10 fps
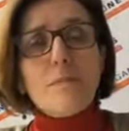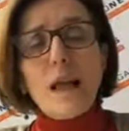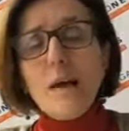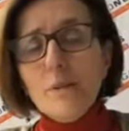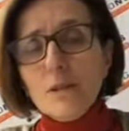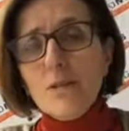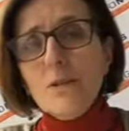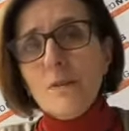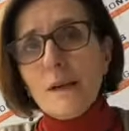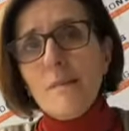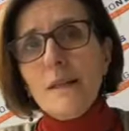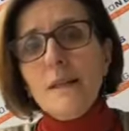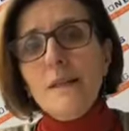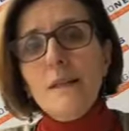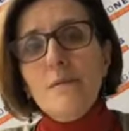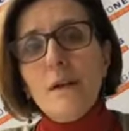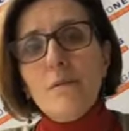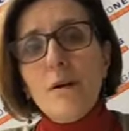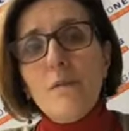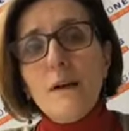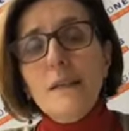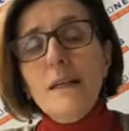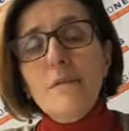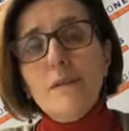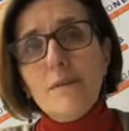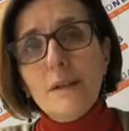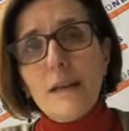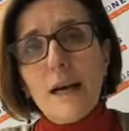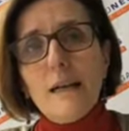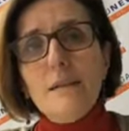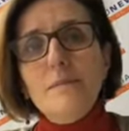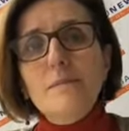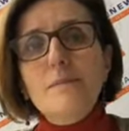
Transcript: ha bisogno veramente di una nuova, di linfa vitale.